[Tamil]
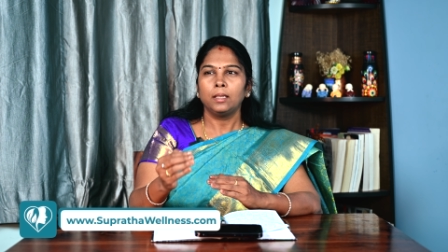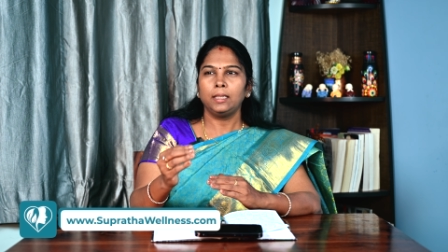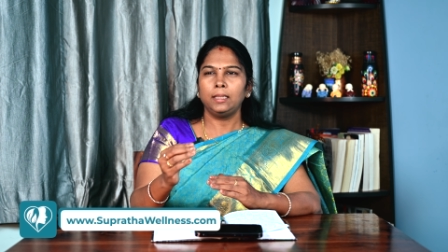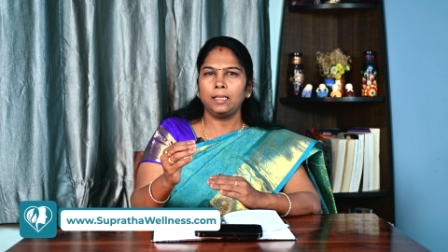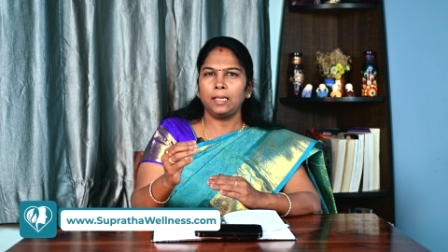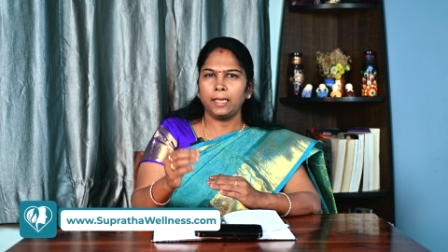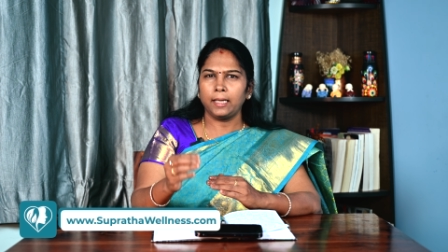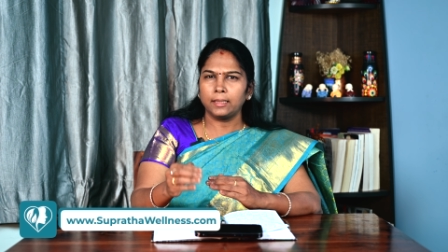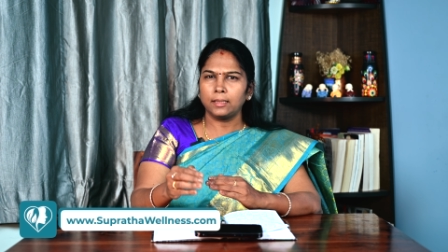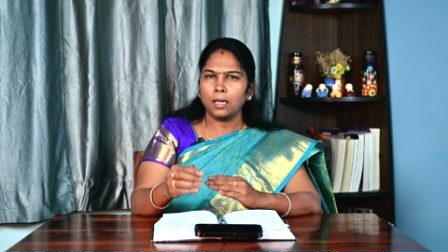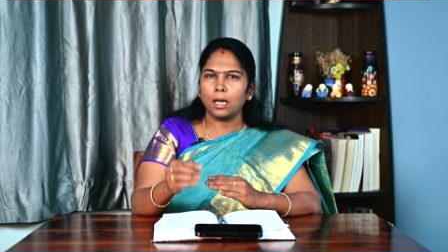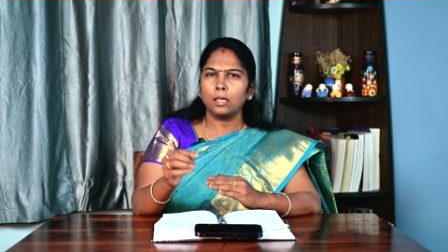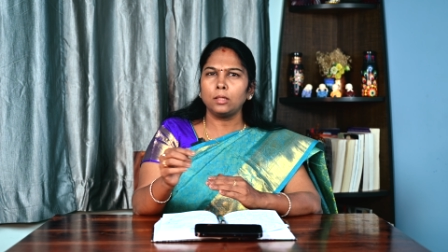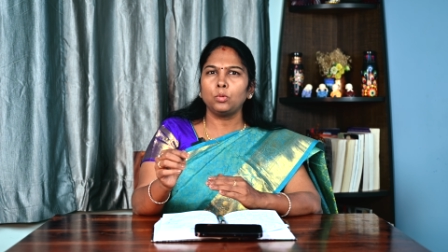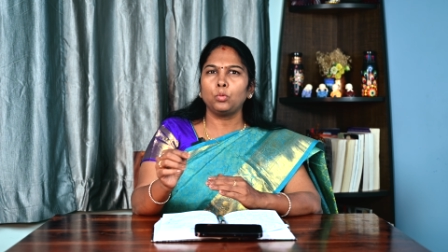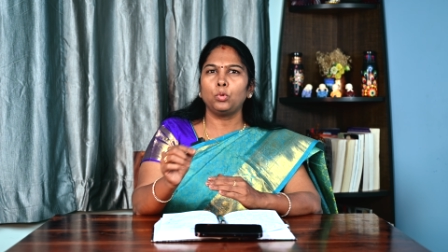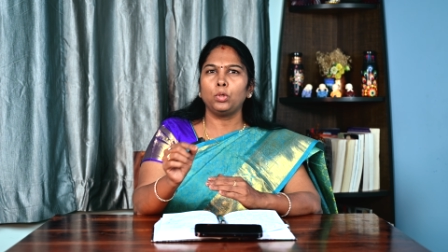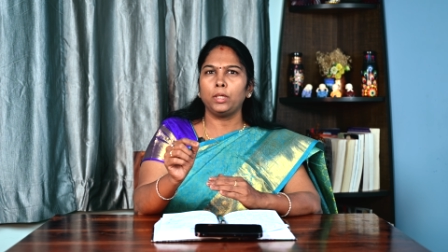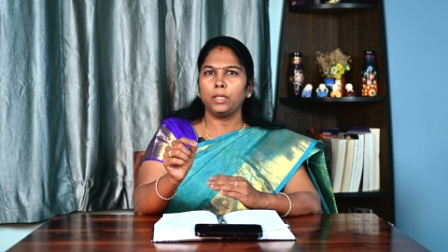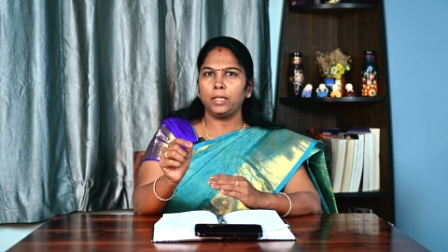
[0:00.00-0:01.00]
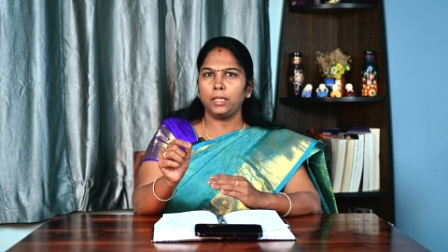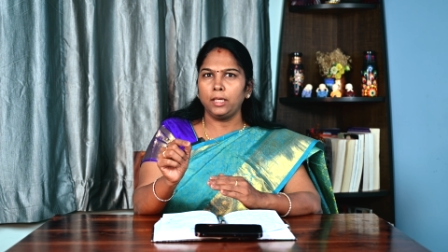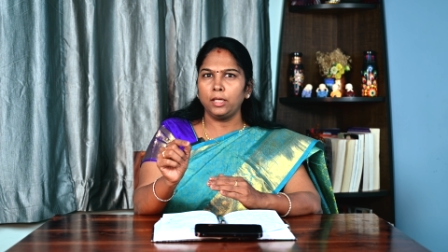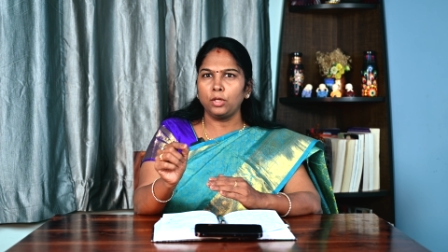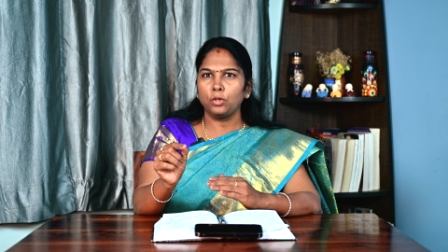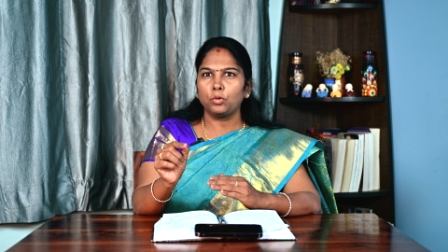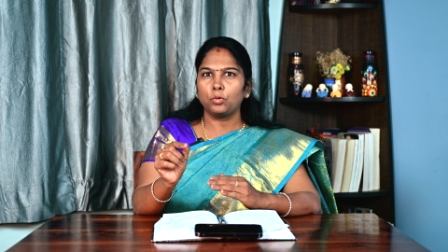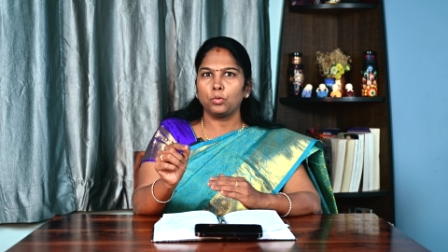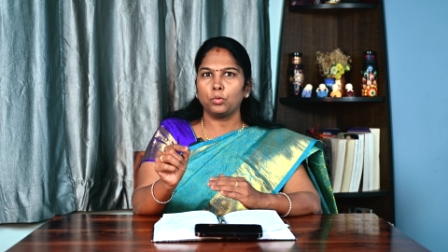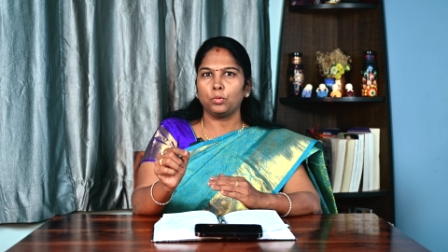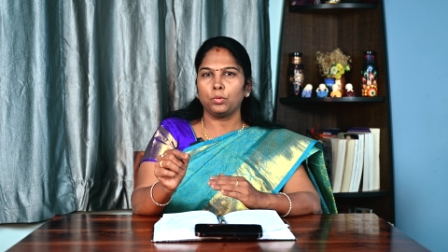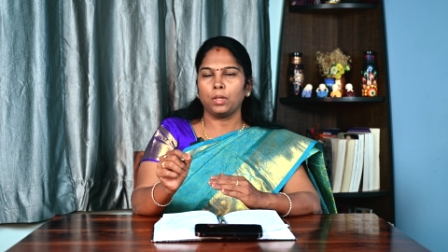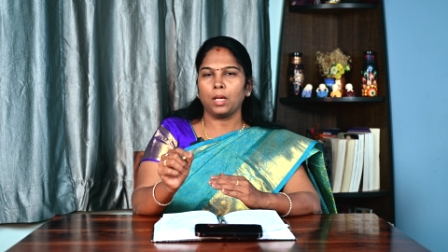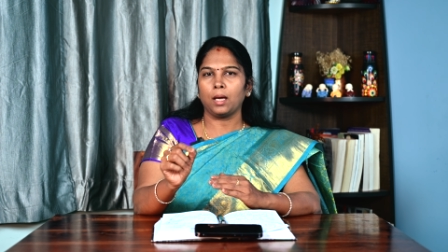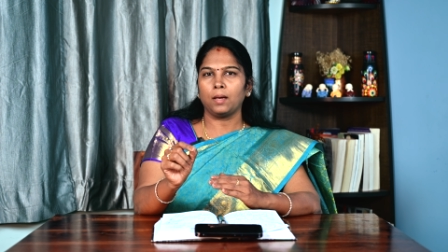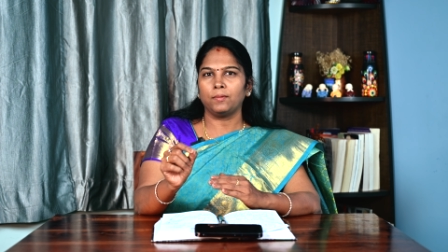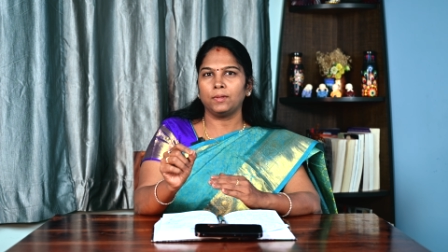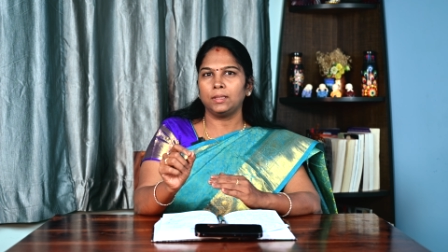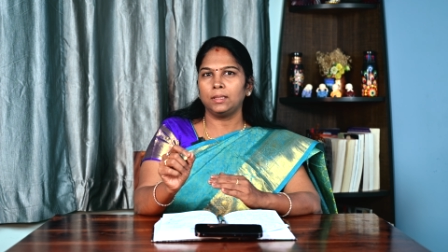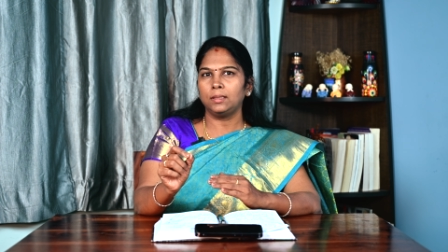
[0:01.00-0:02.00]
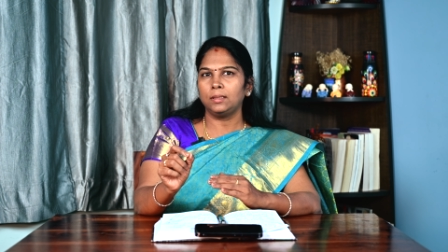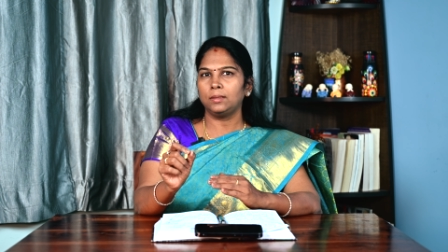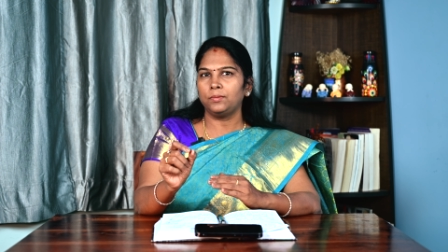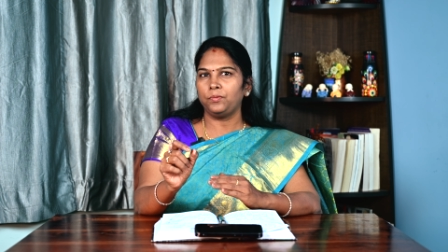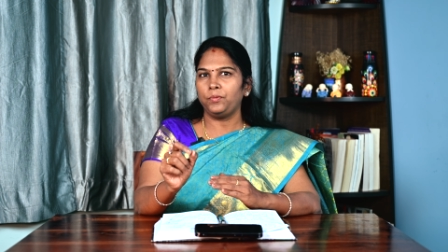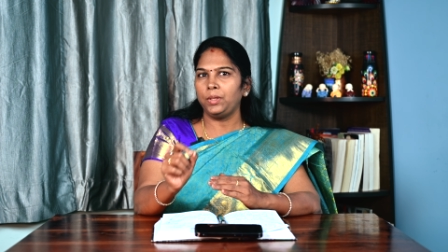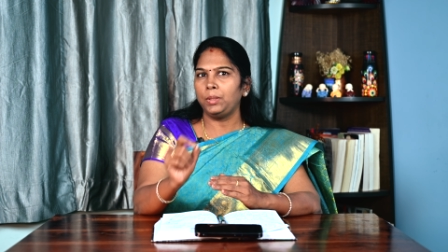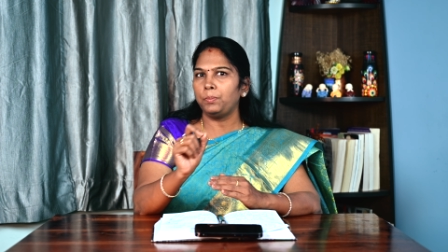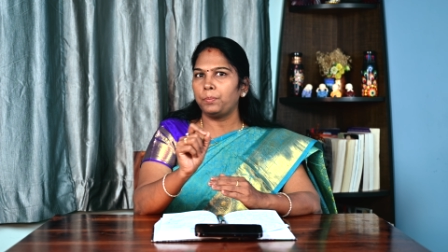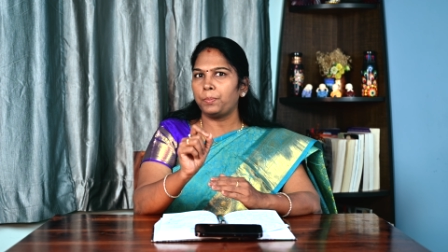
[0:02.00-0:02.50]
இதில் ஏதாவது ஒன்று இருக்கும் நான் வந்து வின்